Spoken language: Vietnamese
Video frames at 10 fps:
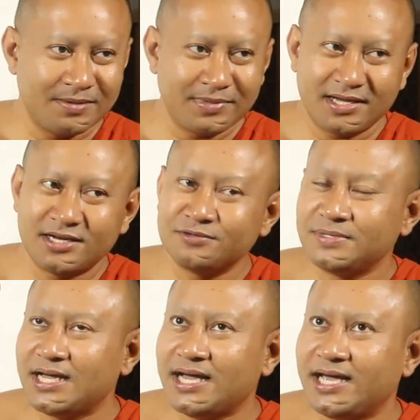và
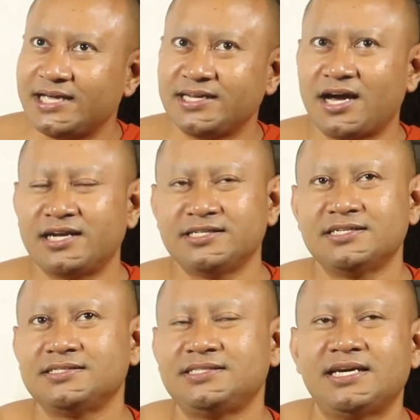nôm nè ai đã
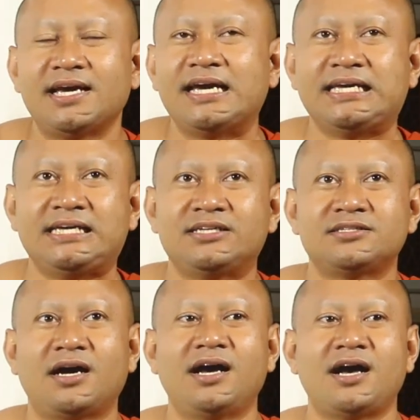dừng về ai
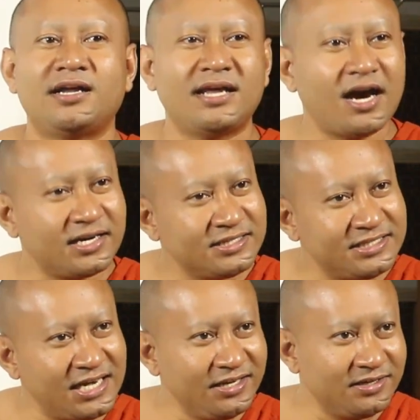xót để ăn
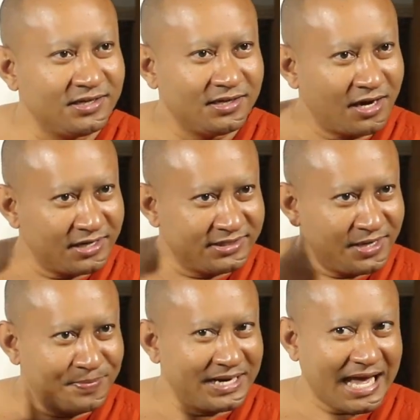dế ăn
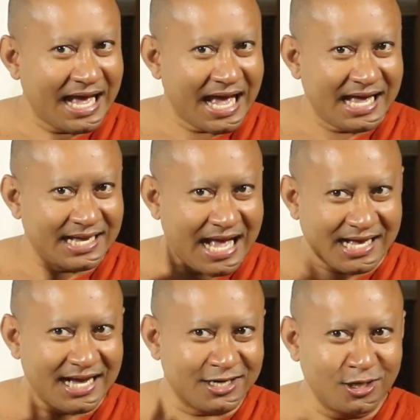dế bên à à
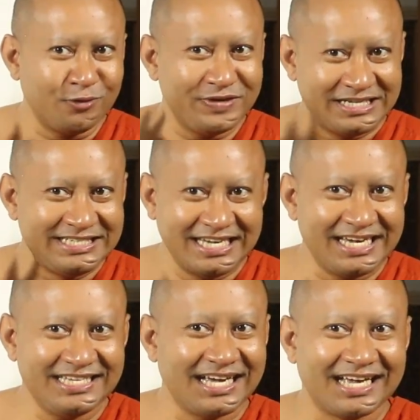hàng không viên
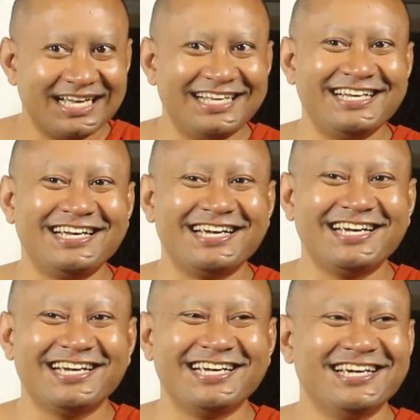dế vậy
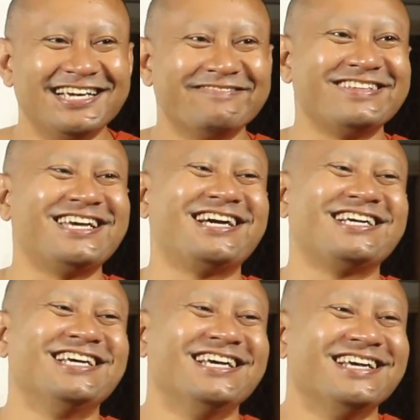mình
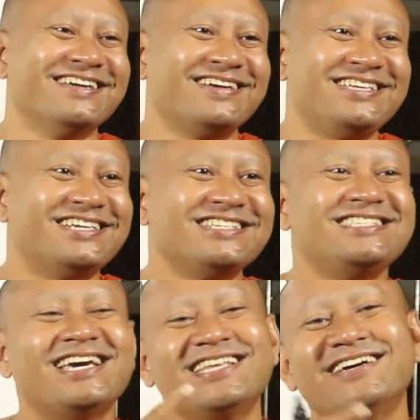dừng
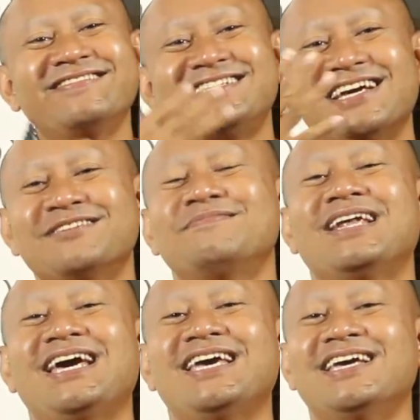về tới mình chơi sụp
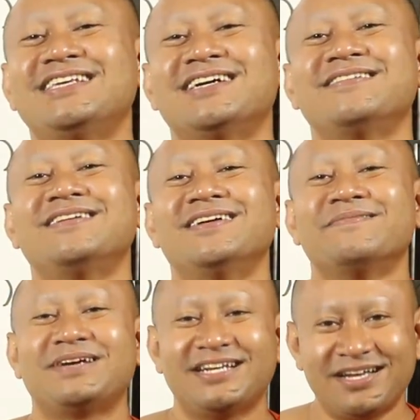lê chẳng
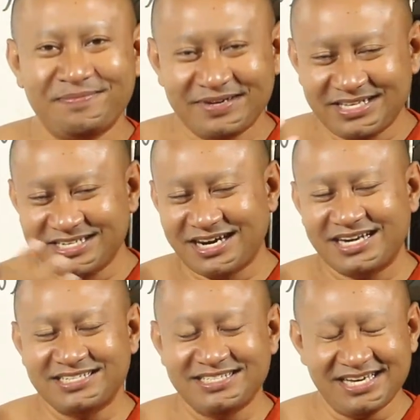và nó đập về dừng
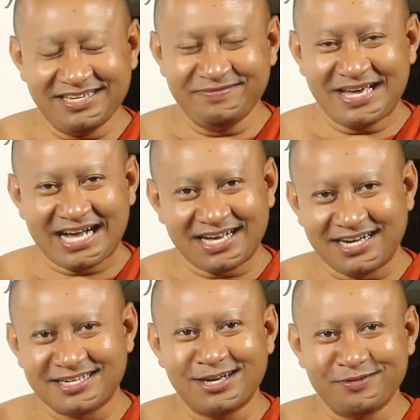ăn dế vì
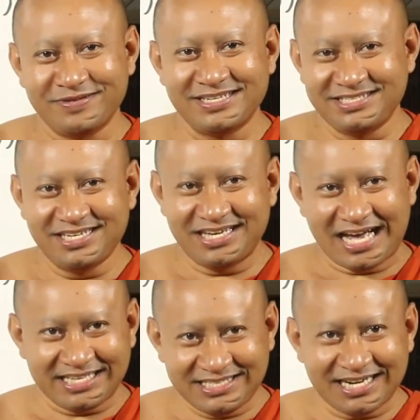hàng không viên dế
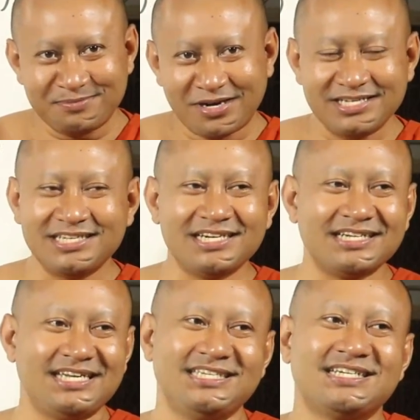à chết bao
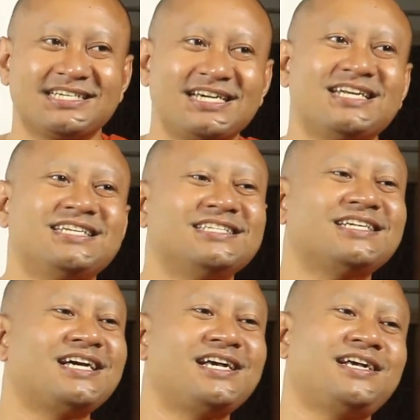dừng để dừng kịch
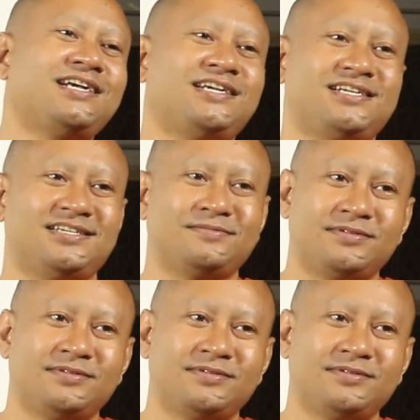năng na